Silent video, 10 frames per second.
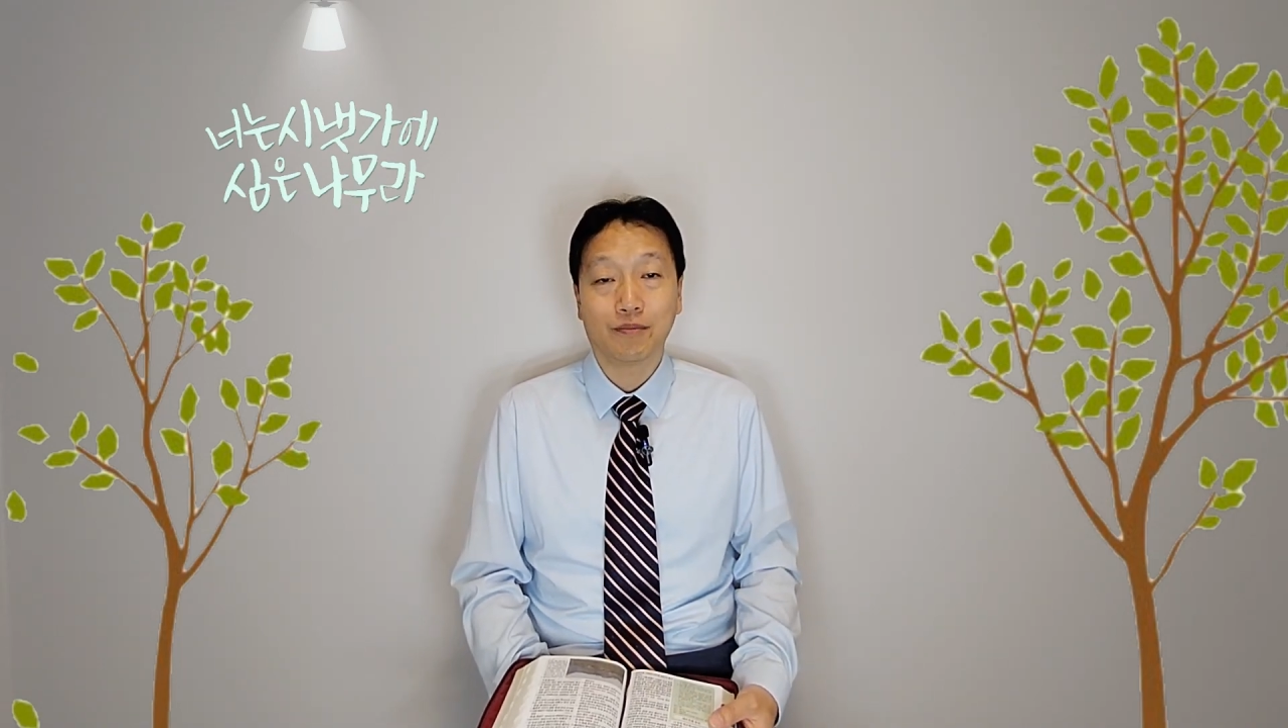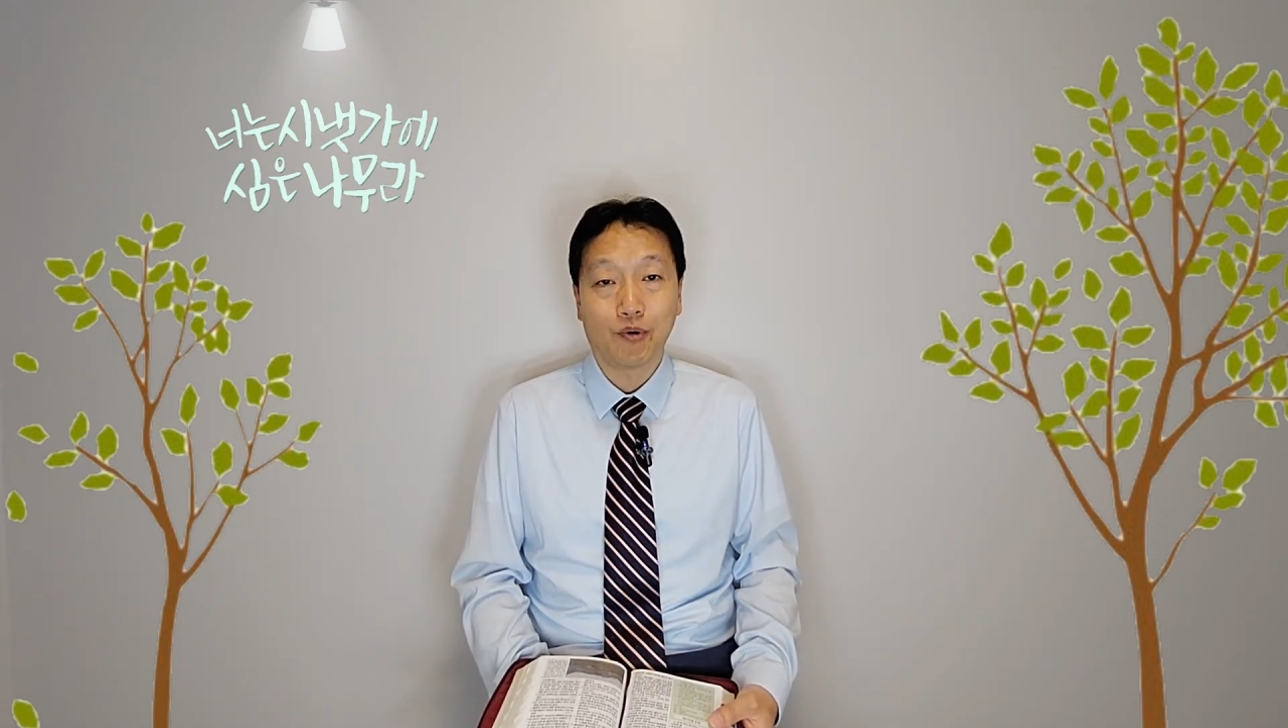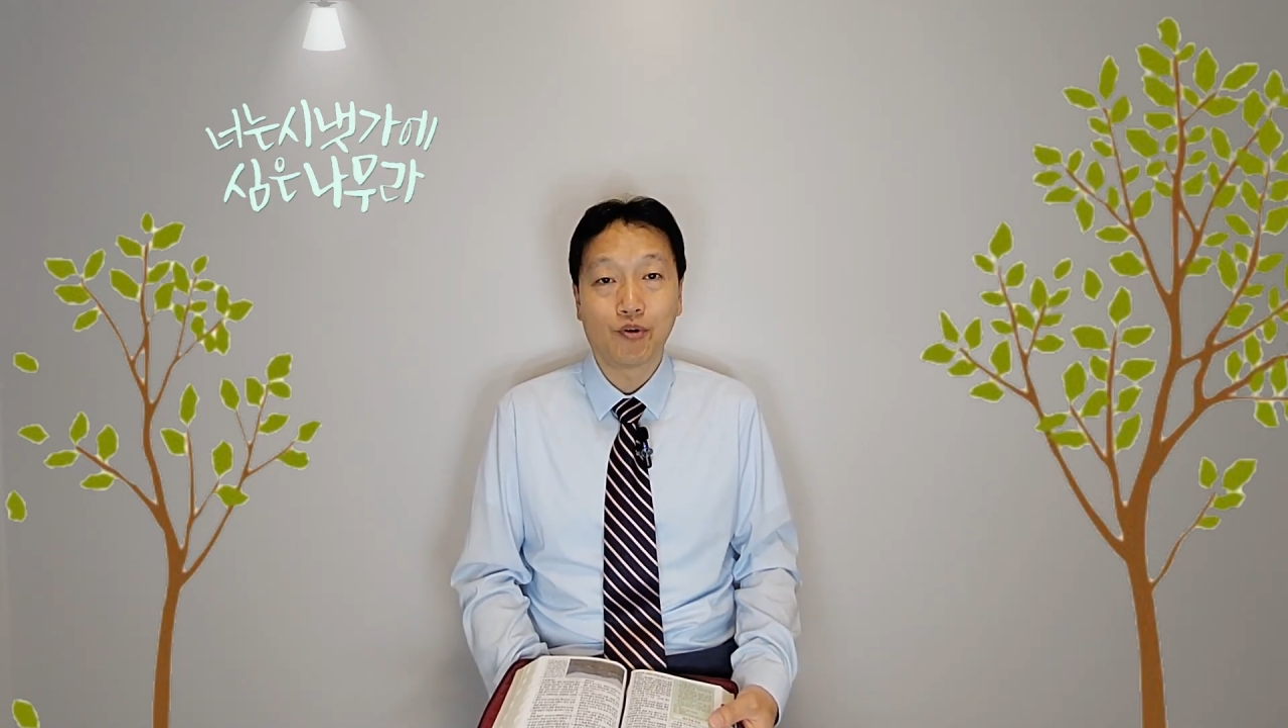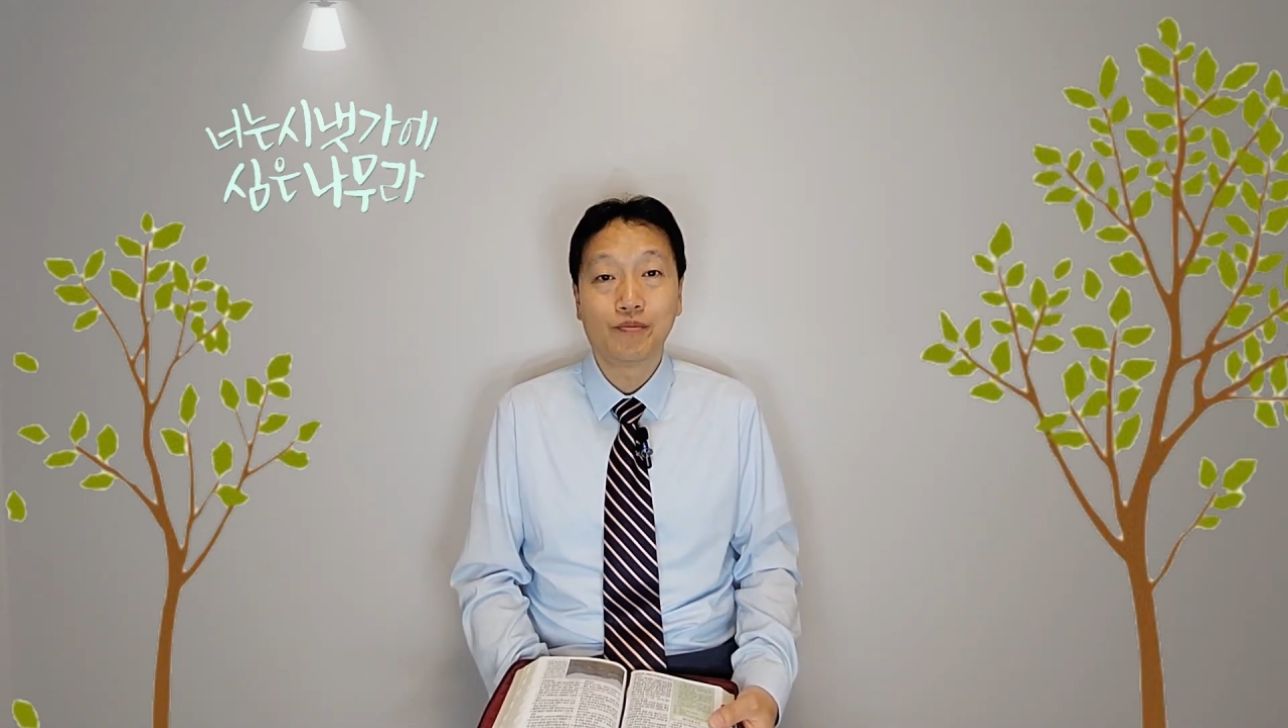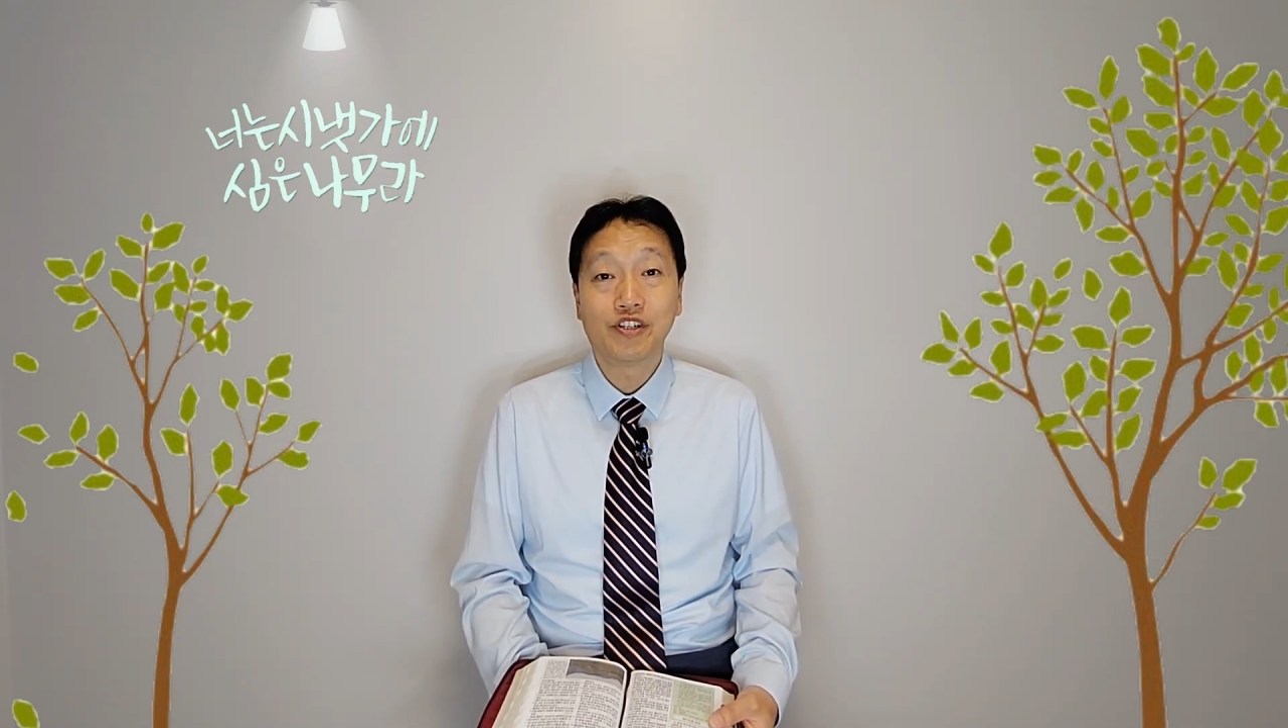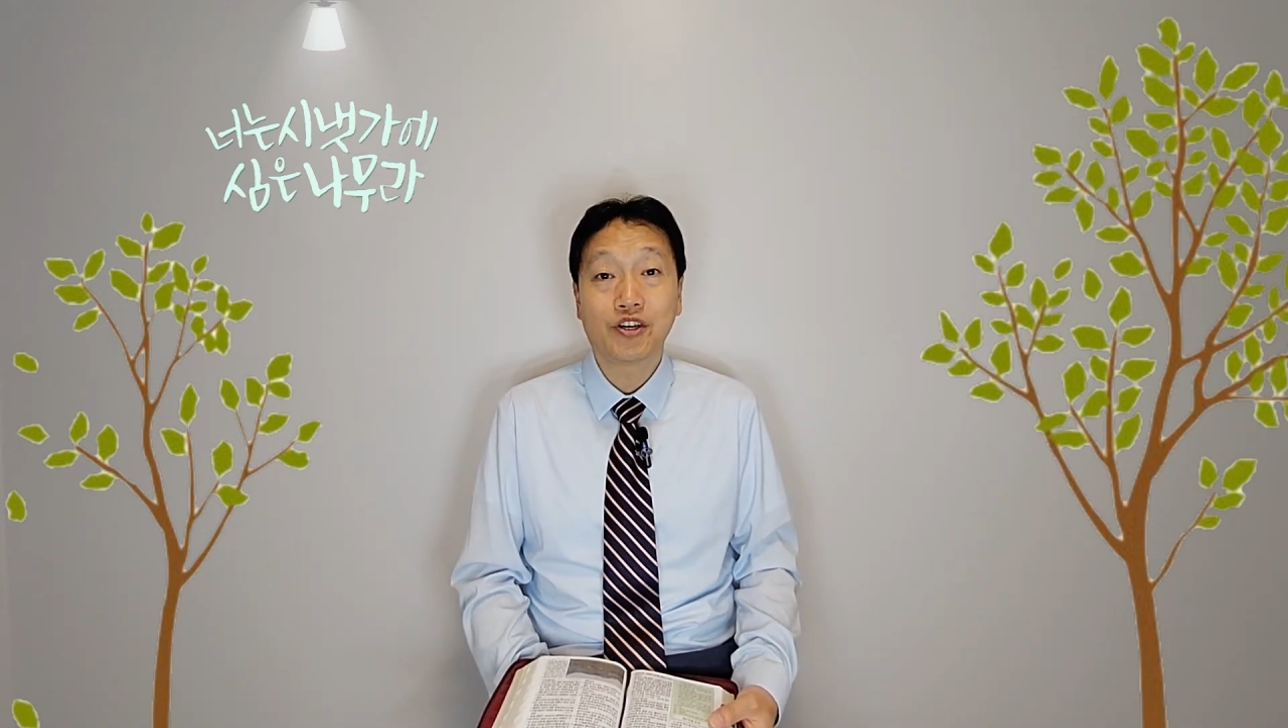복음을